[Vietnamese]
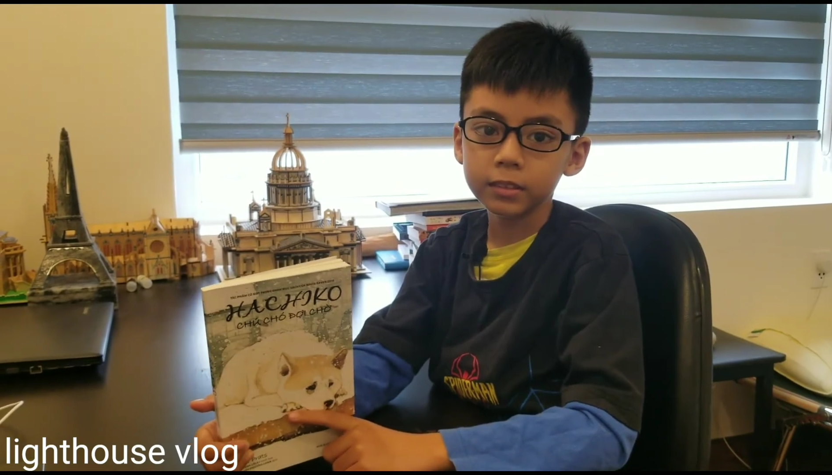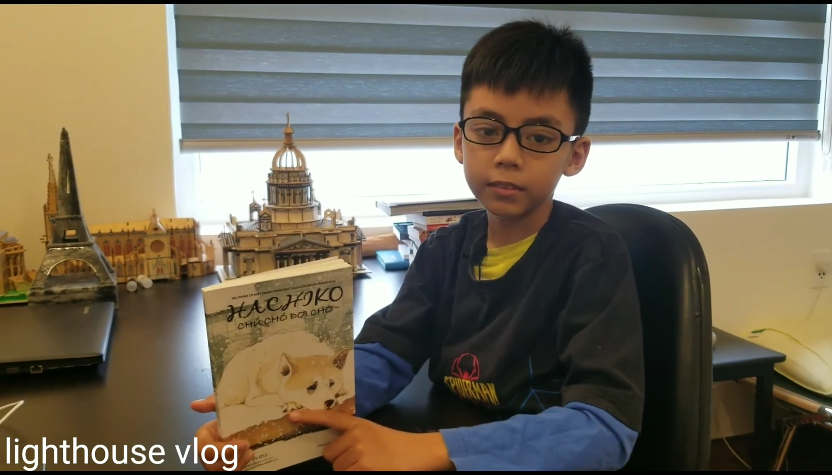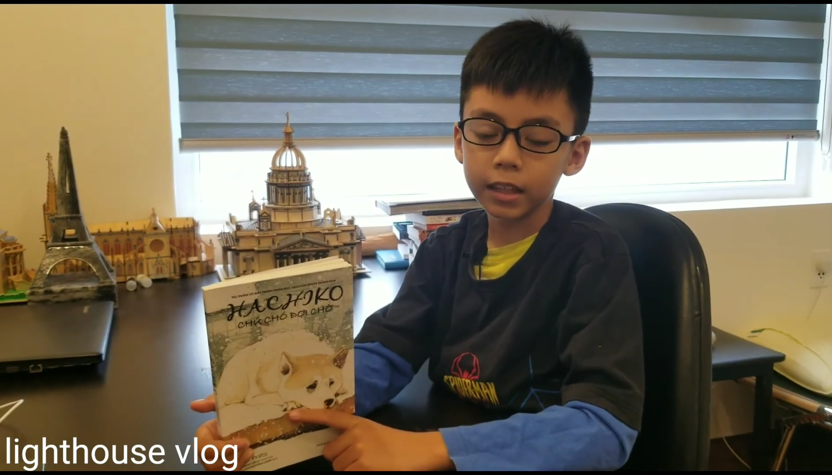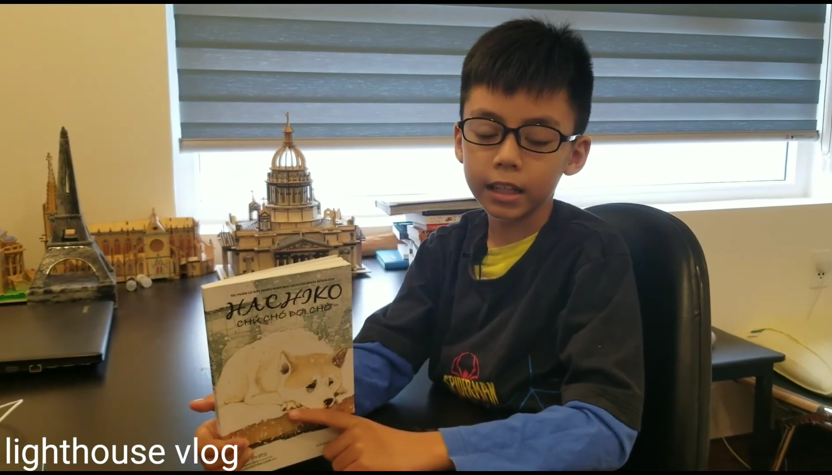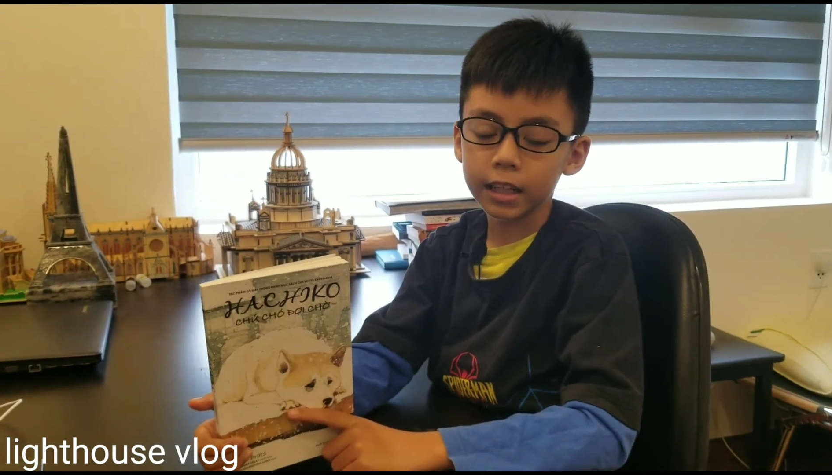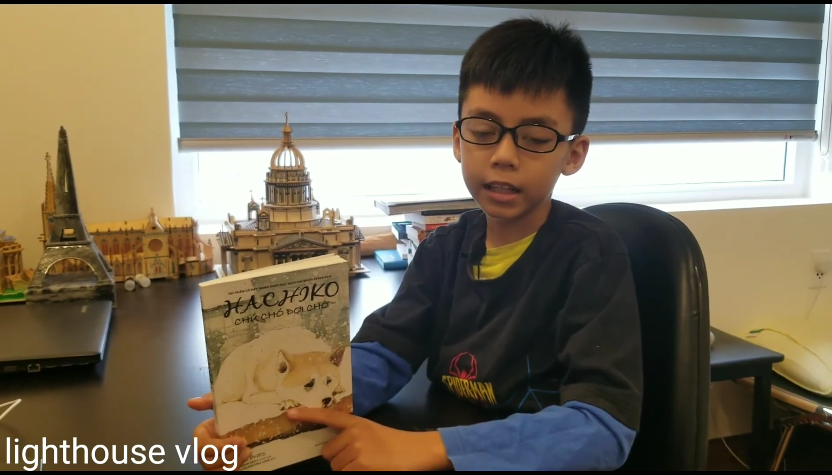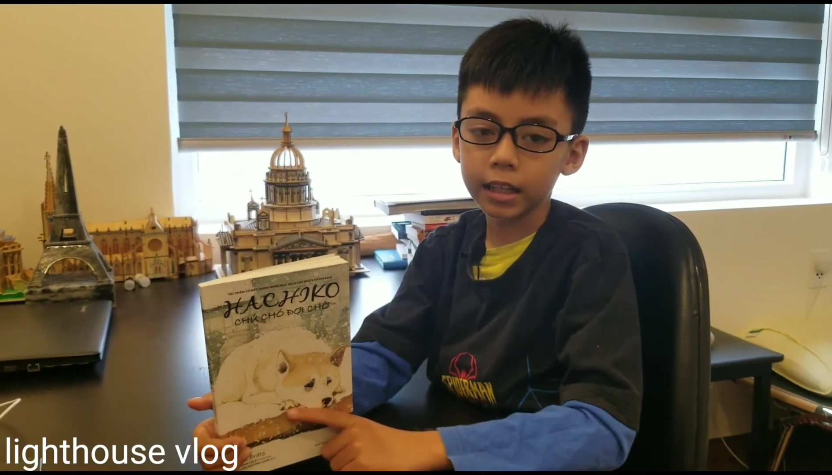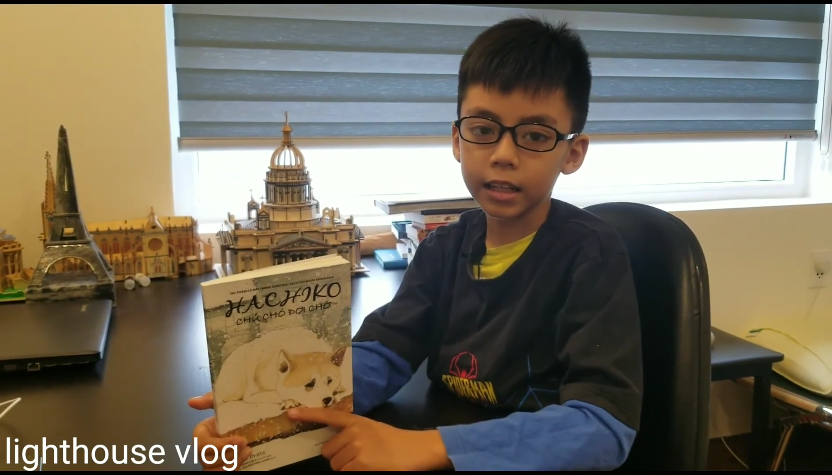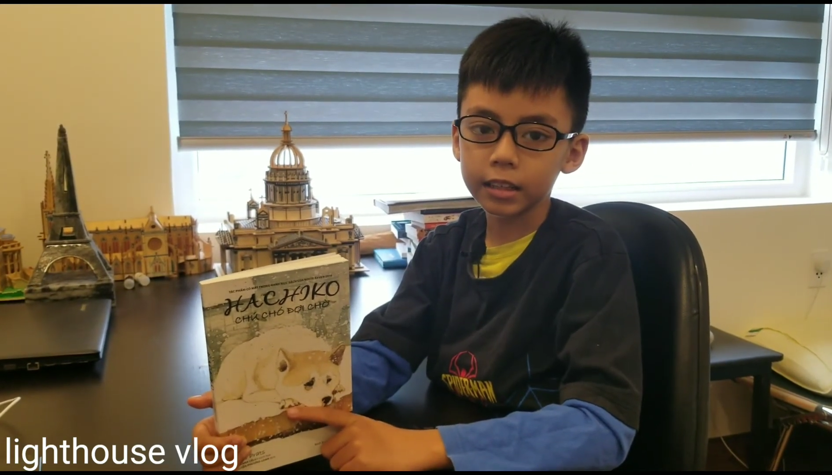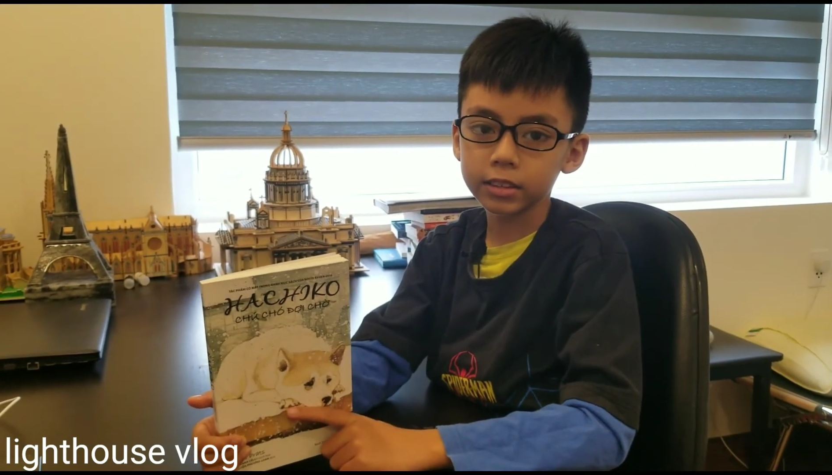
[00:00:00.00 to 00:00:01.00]

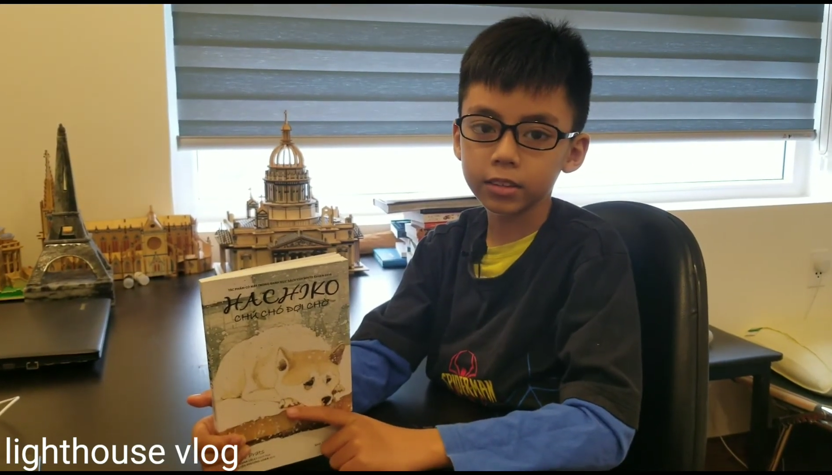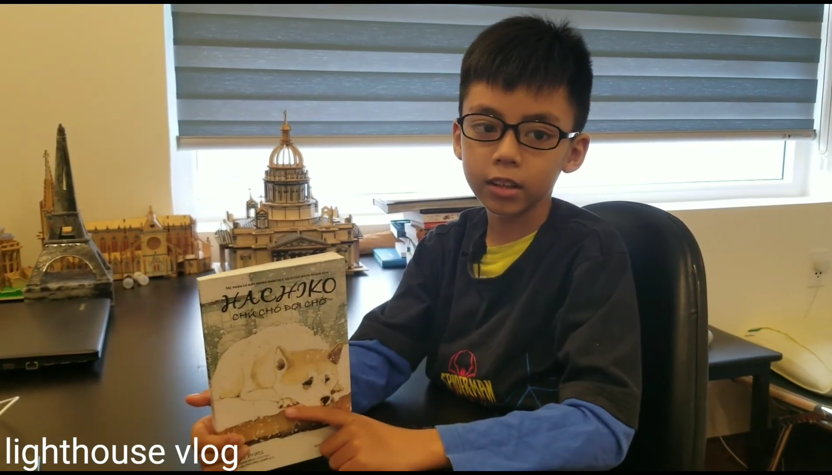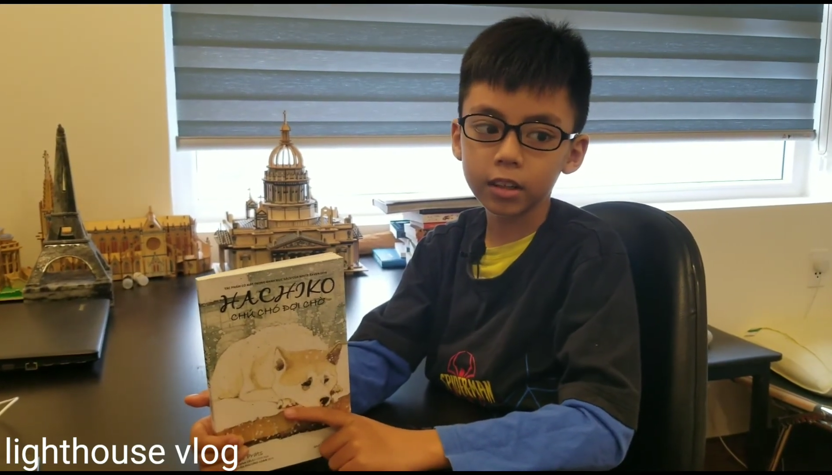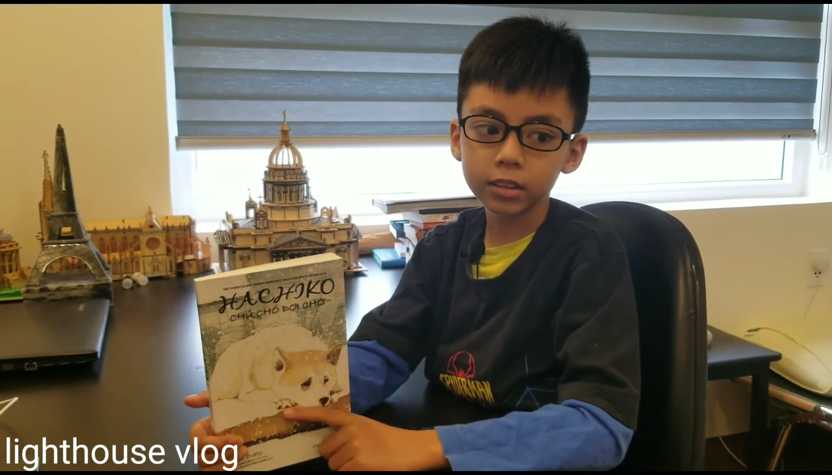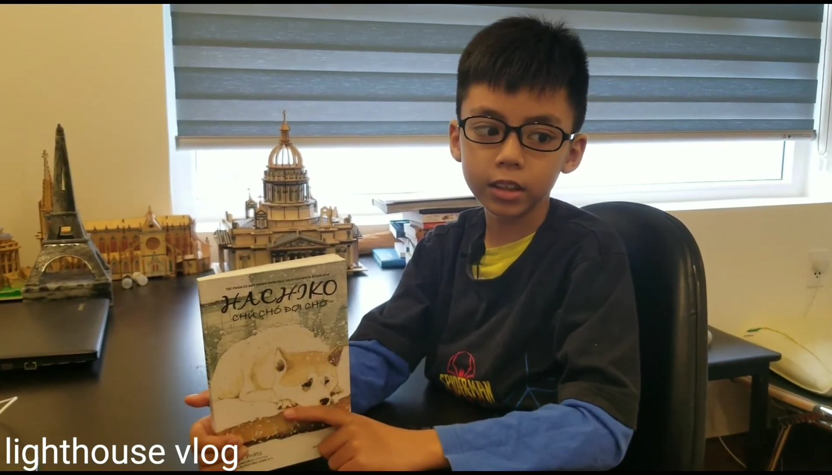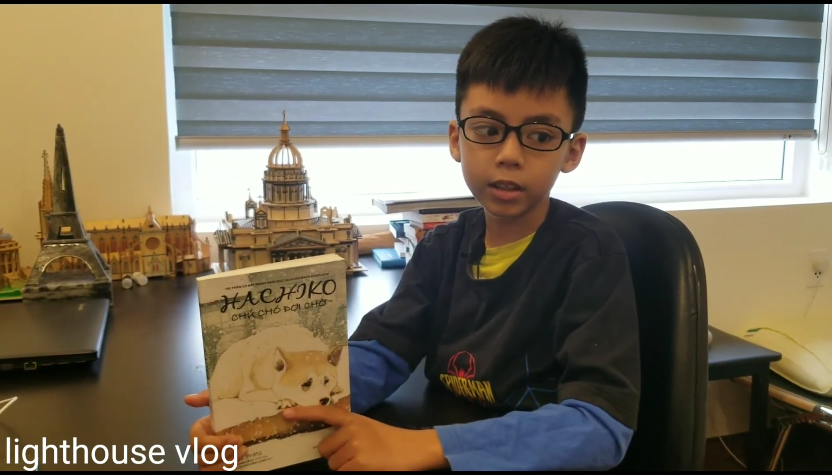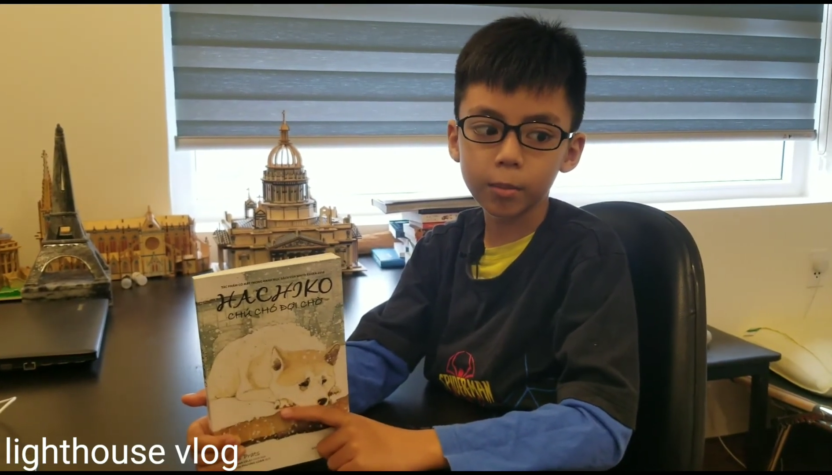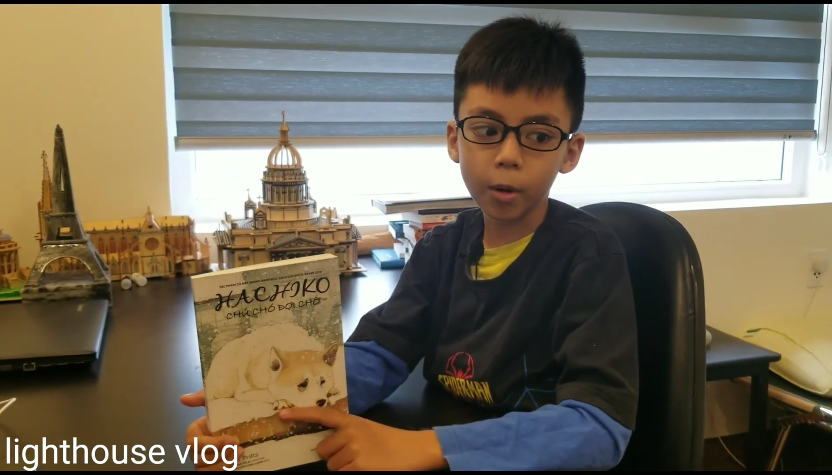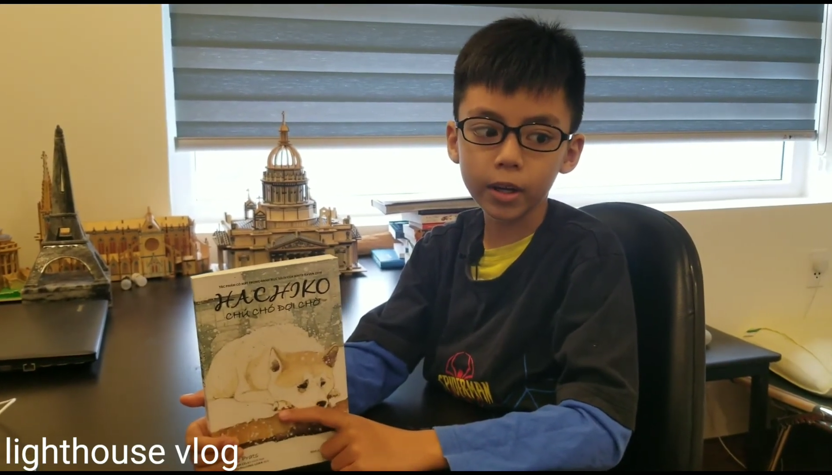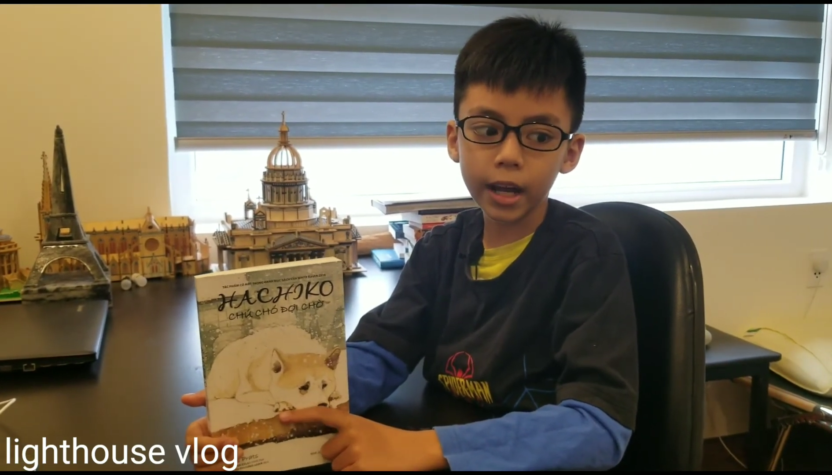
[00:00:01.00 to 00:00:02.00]
và sau đó thì
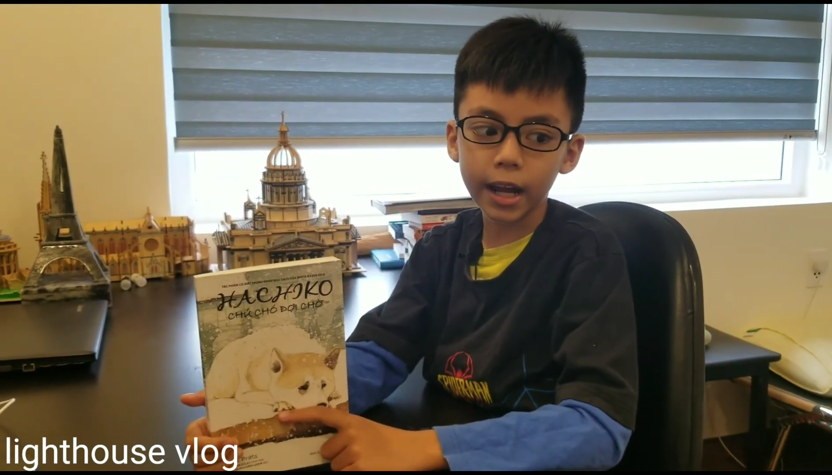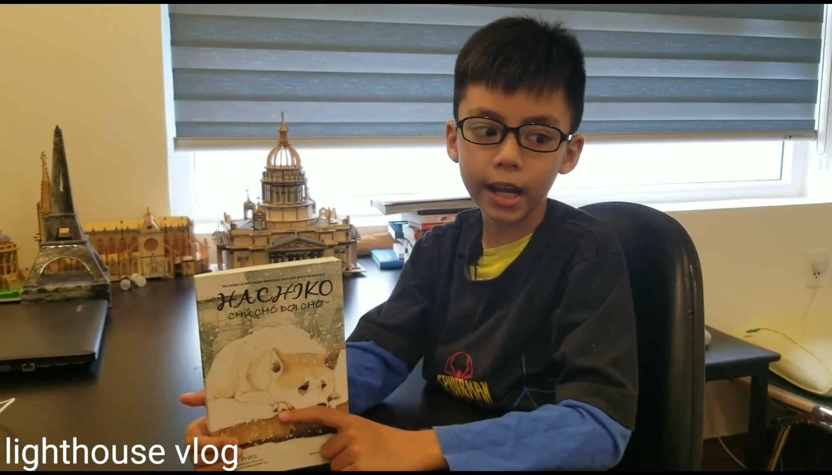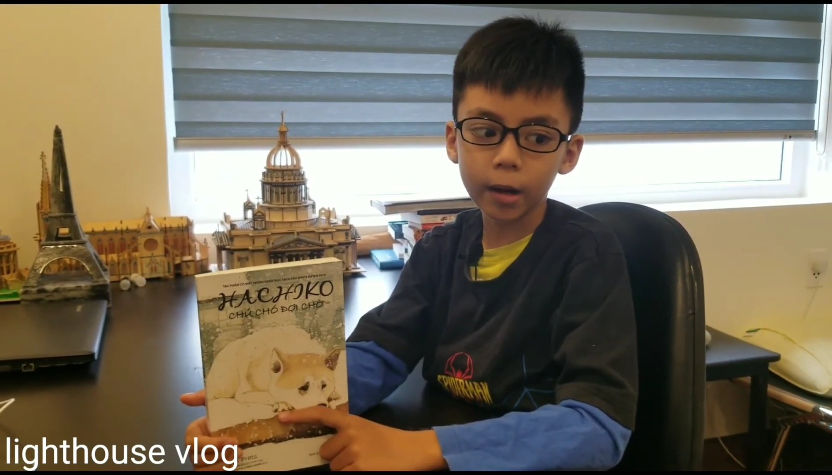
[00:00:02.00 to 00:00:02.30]
mỗi ngày